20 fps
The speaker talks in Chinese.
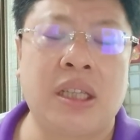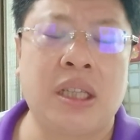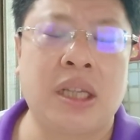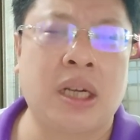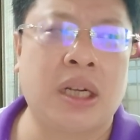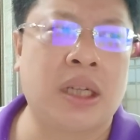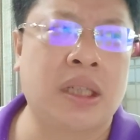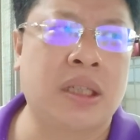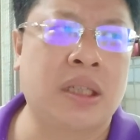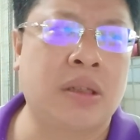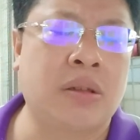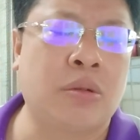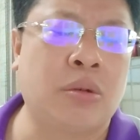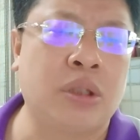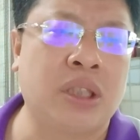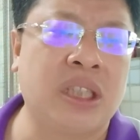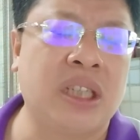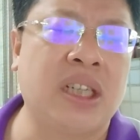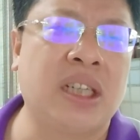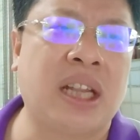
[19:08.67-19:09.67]
那个时候
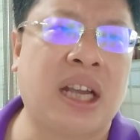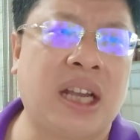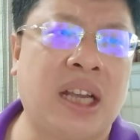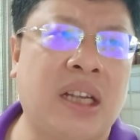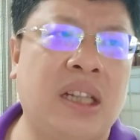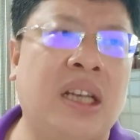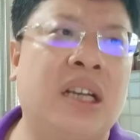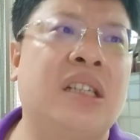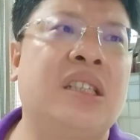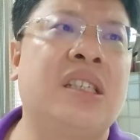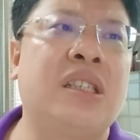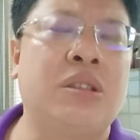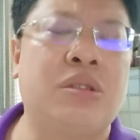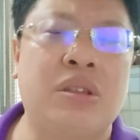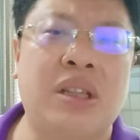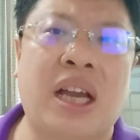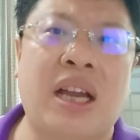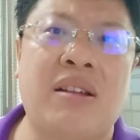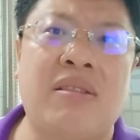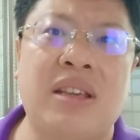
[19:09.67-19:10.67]
我记得那那个戏
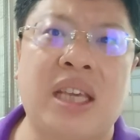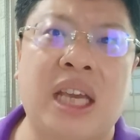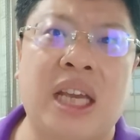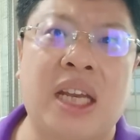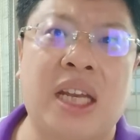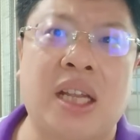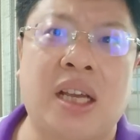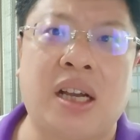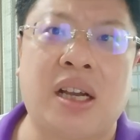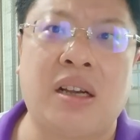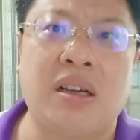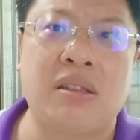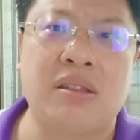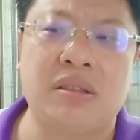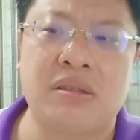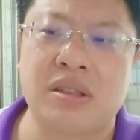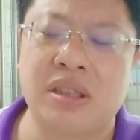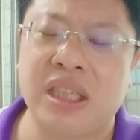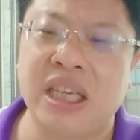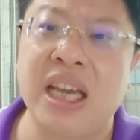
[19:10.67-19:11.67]
剧他有演啊，
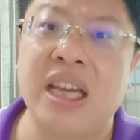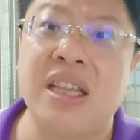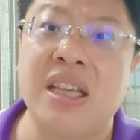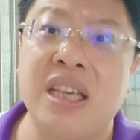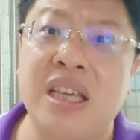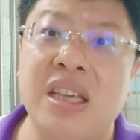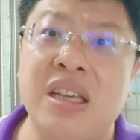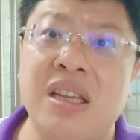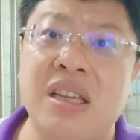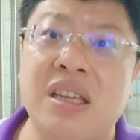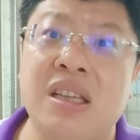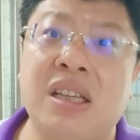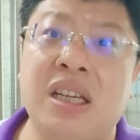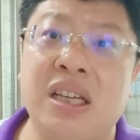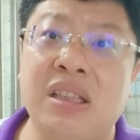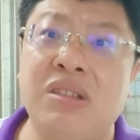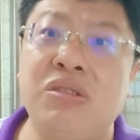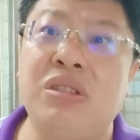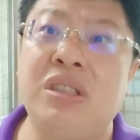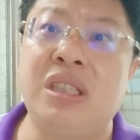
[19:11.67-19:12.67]
就是晏婴，你
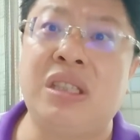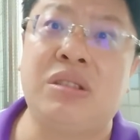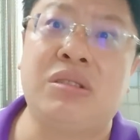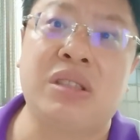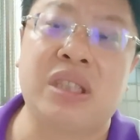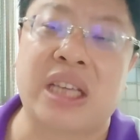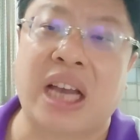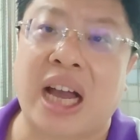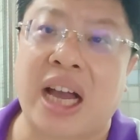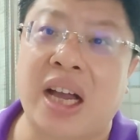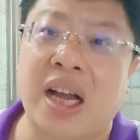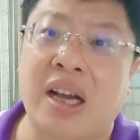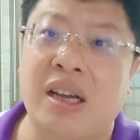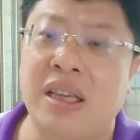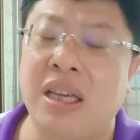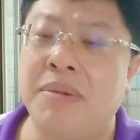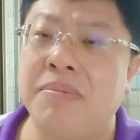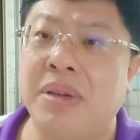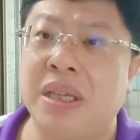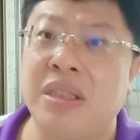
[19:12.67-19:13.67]
可以自自己去查啊，
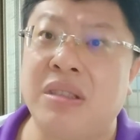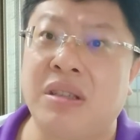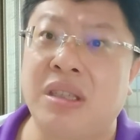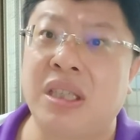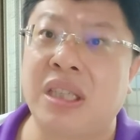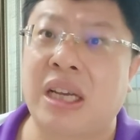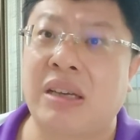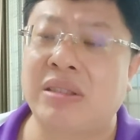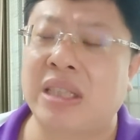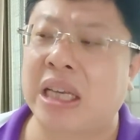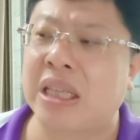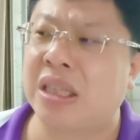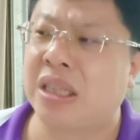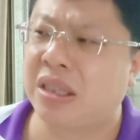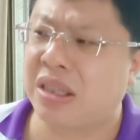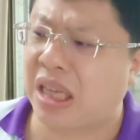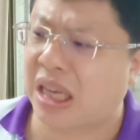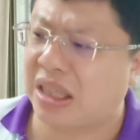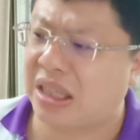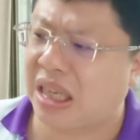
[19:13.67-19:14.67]
晏平仲二桃三
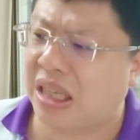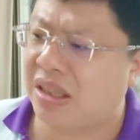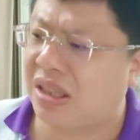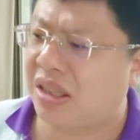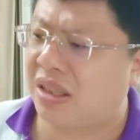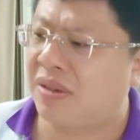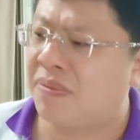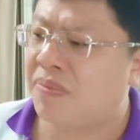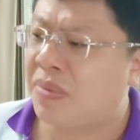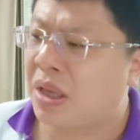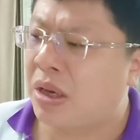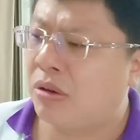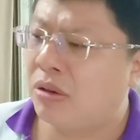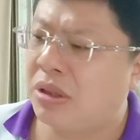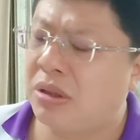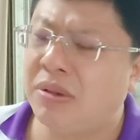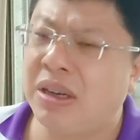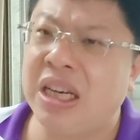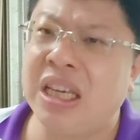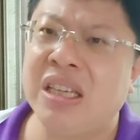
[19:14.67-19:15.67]
杀三士，
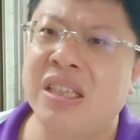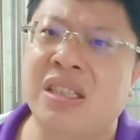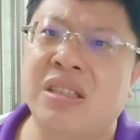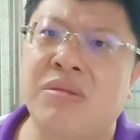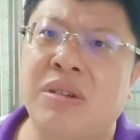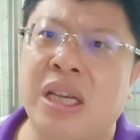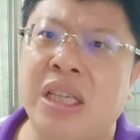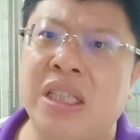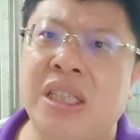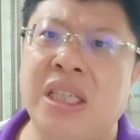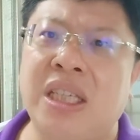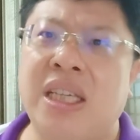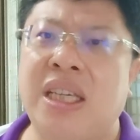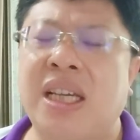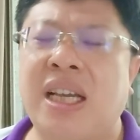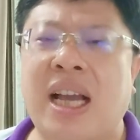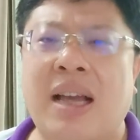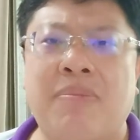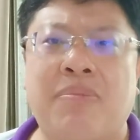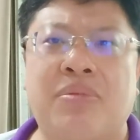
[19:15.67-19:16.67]
我认为历史原型
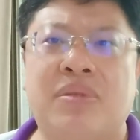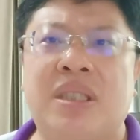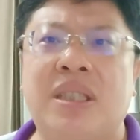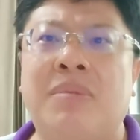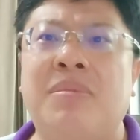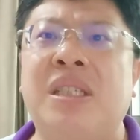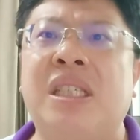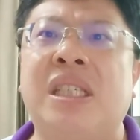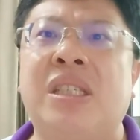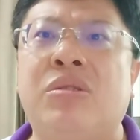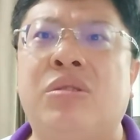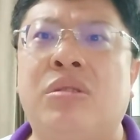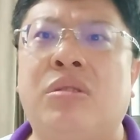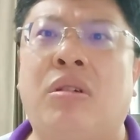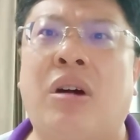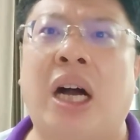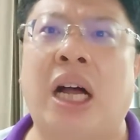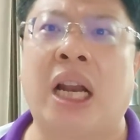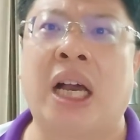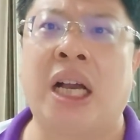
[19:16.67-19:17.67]
应该不是那么戏剧
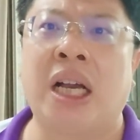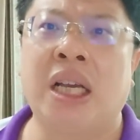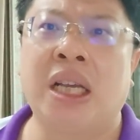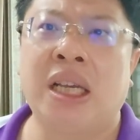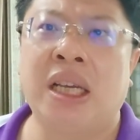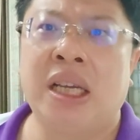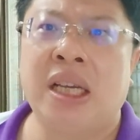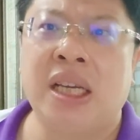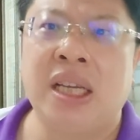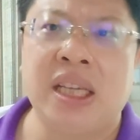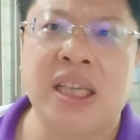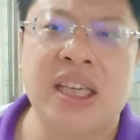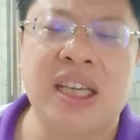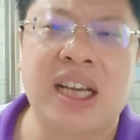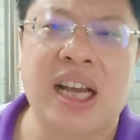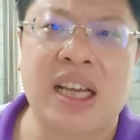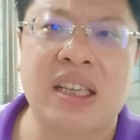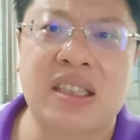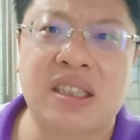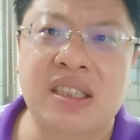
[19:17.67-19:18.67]
化了，应
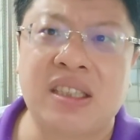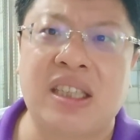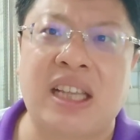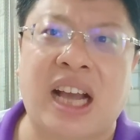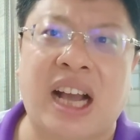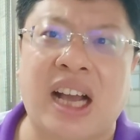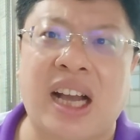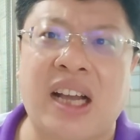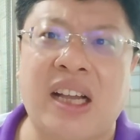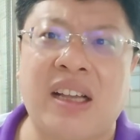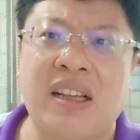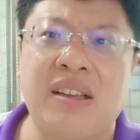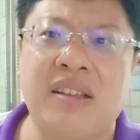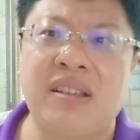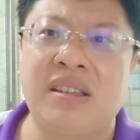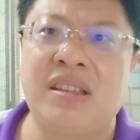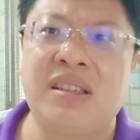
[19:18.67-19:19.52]
该是拿